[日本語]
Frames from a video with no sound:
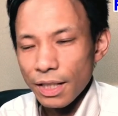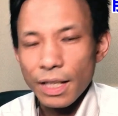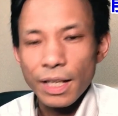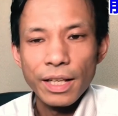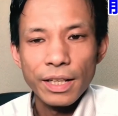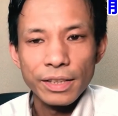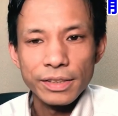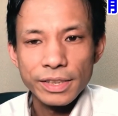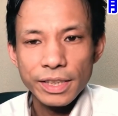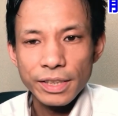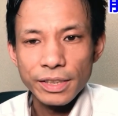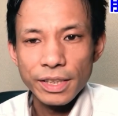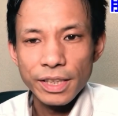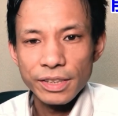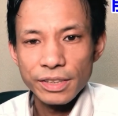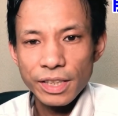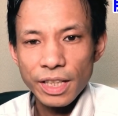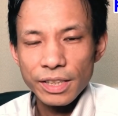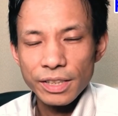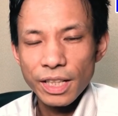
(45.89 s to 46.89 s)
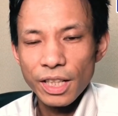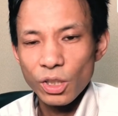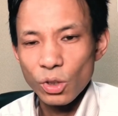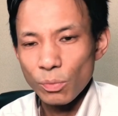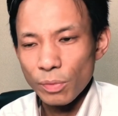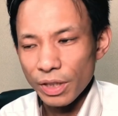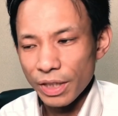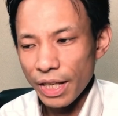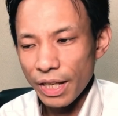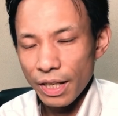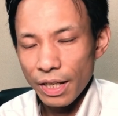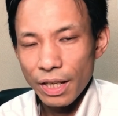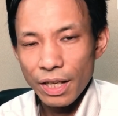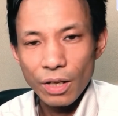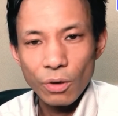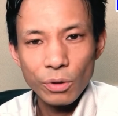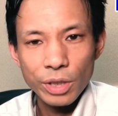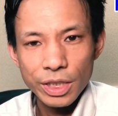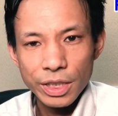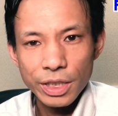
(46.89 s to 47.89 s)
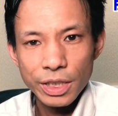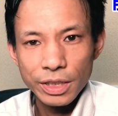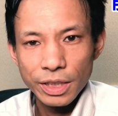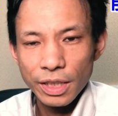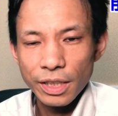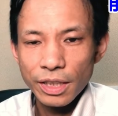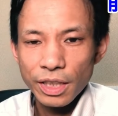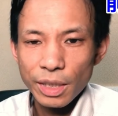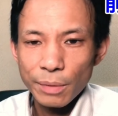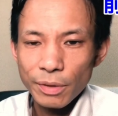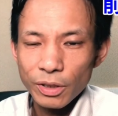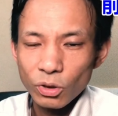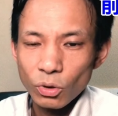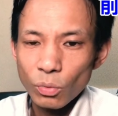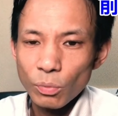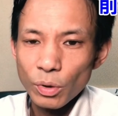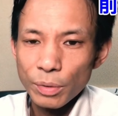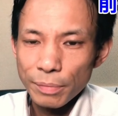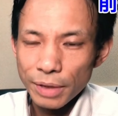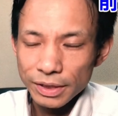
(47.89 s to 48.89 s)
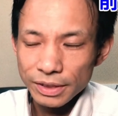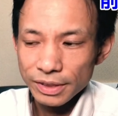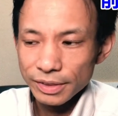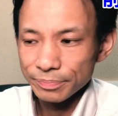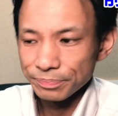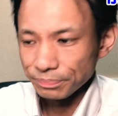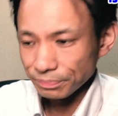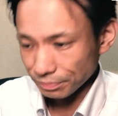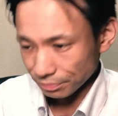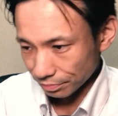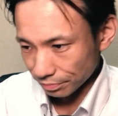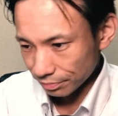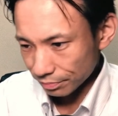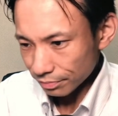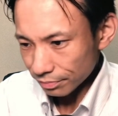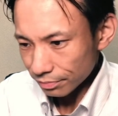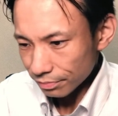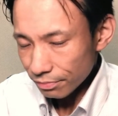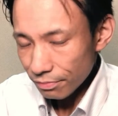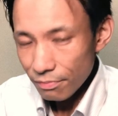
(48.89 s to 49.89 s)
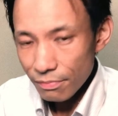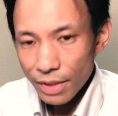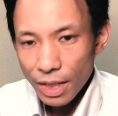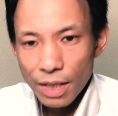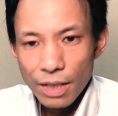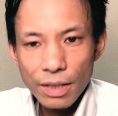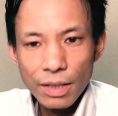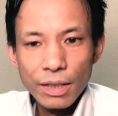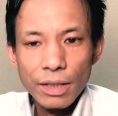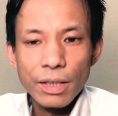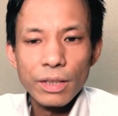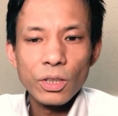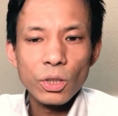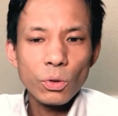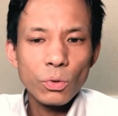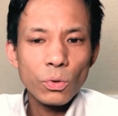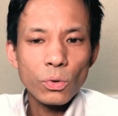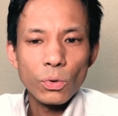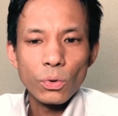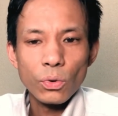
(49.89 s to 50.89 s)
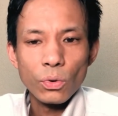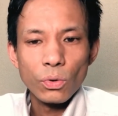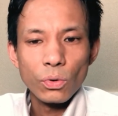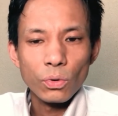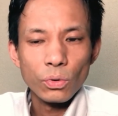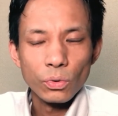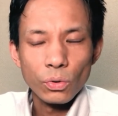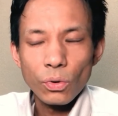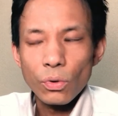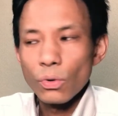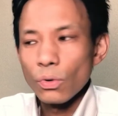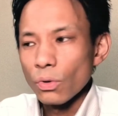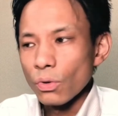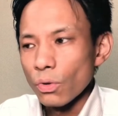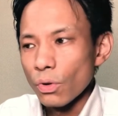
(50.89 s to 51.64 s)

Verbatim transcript: えー、ぜですね最後までお聴きいただければと思います今日の、